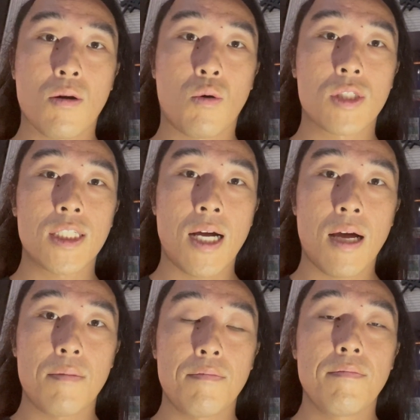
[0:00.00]
こち
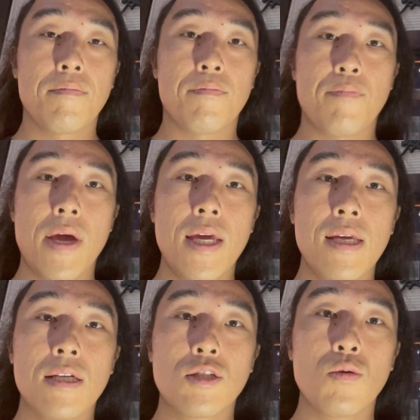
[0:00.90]
ら
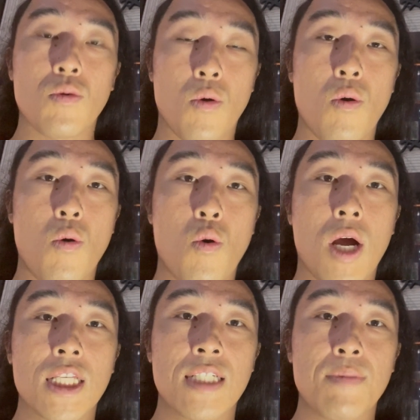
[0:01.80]
麺屋商の御
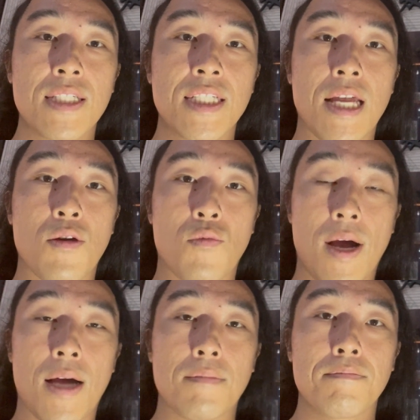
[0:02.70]
徒町店
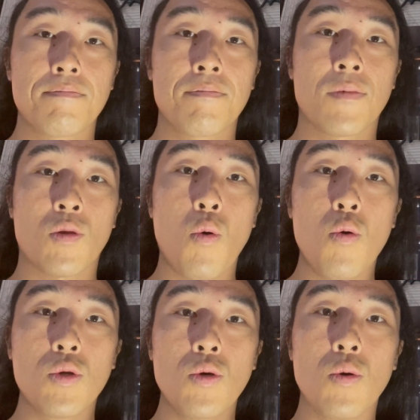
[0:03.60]
は
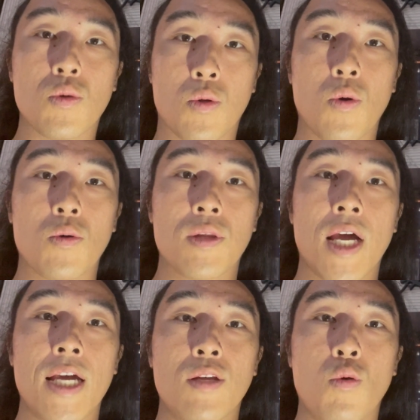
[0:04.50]
東京都
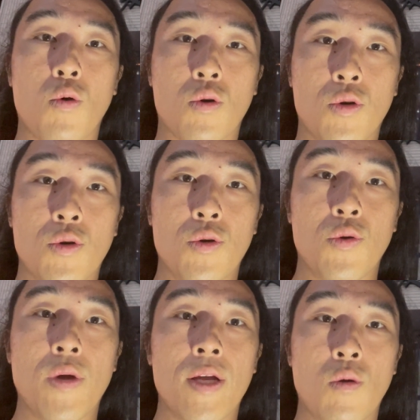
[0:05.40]
台東区
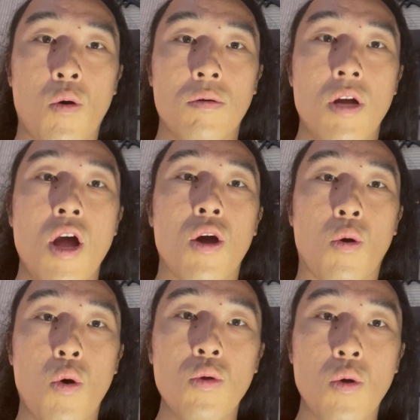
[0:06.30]
上野
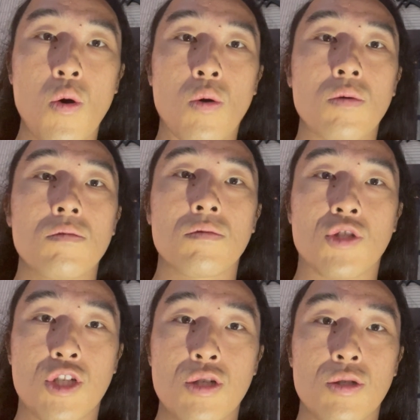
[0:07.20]
5の
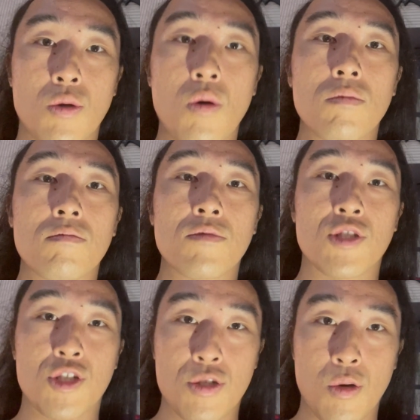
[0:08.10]
10の
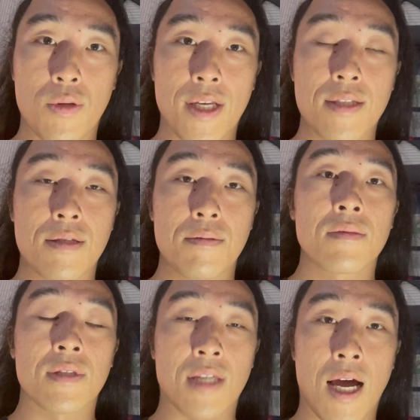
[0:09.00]
14です
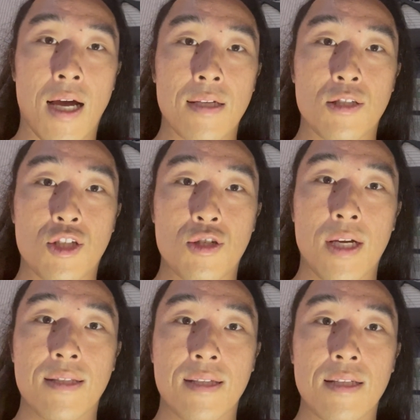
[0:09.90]
さあ10
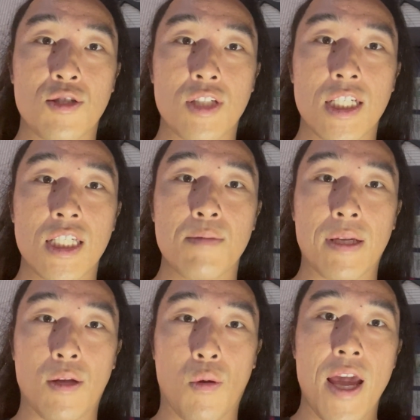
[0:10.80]
月31日
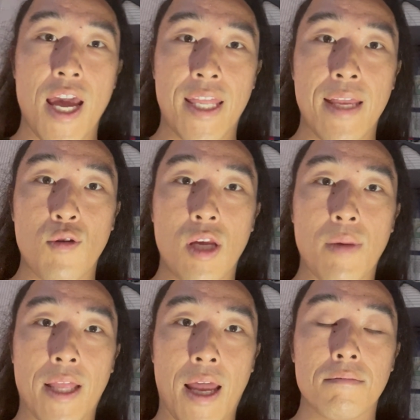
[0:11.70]
までの閉店の日
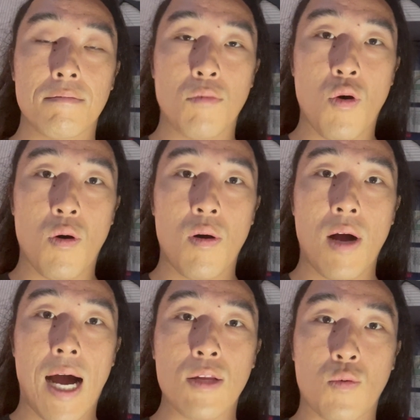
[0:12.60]
までもう
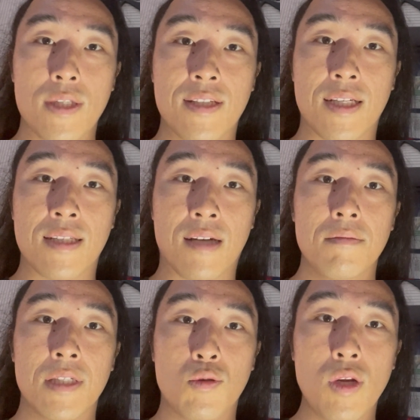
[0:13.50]
あとわずかですが
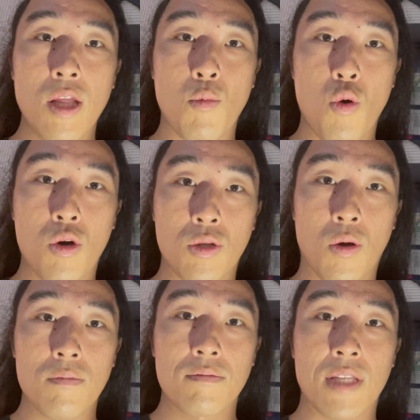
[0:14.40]
1人でも多くの
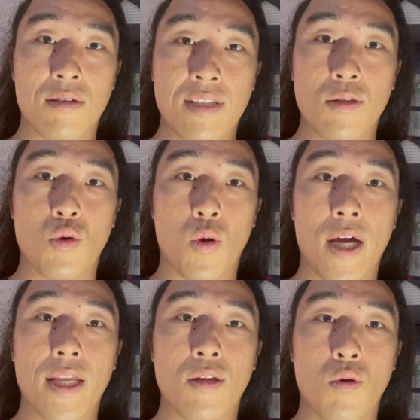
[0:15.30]
たくさんのご
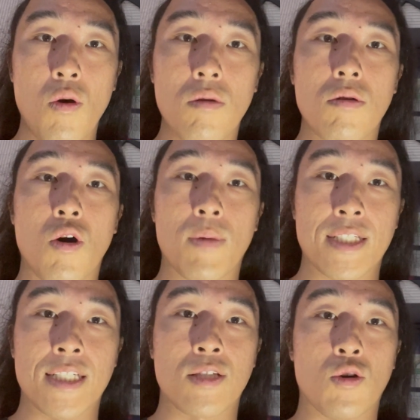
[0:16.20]
来店の方お待
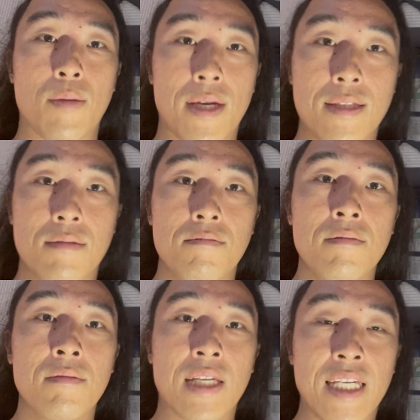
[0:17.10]
ちしております
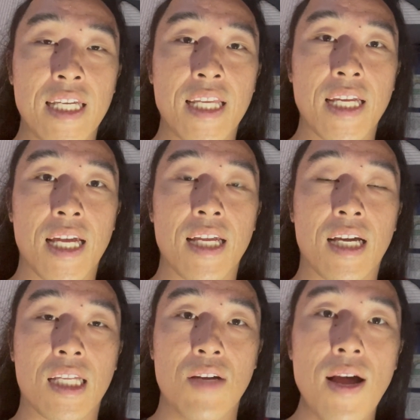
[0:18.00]
気に入っていただいた
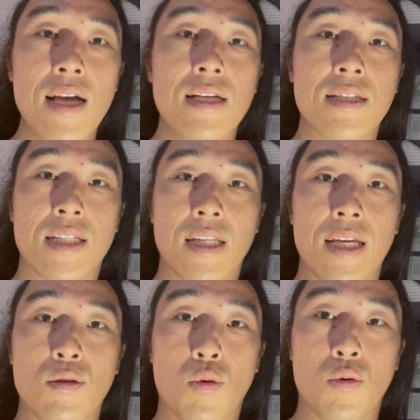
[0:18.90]
方は
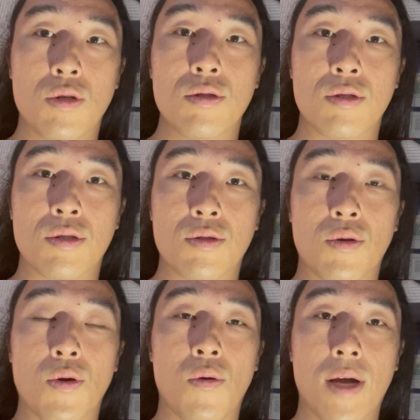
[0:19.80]
チャンネル登録、グッド
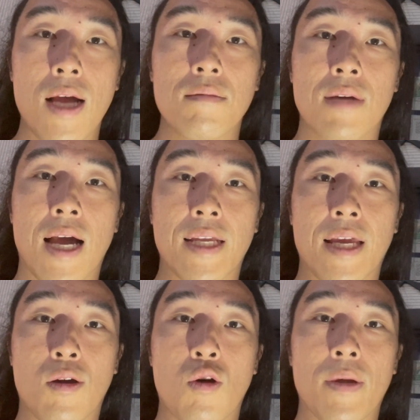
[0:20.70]
評価、快
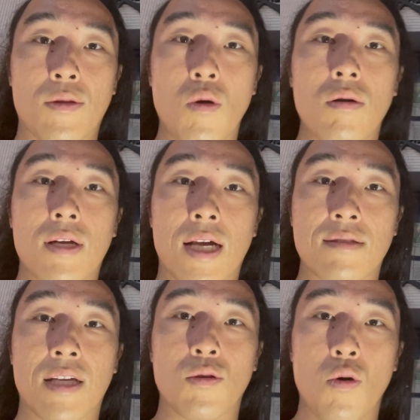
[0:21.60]
適コメント、拡
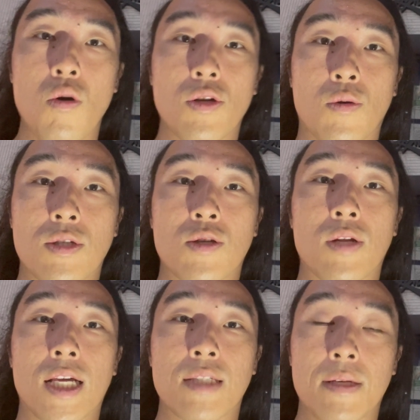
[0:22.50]
散の方よろしくお
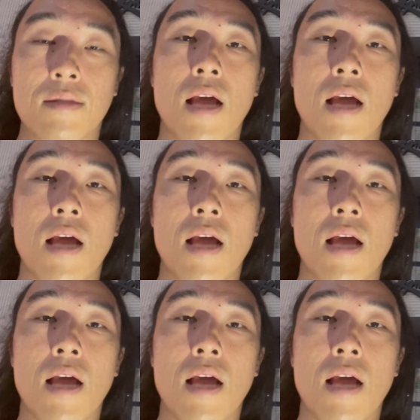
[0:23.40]
願いします。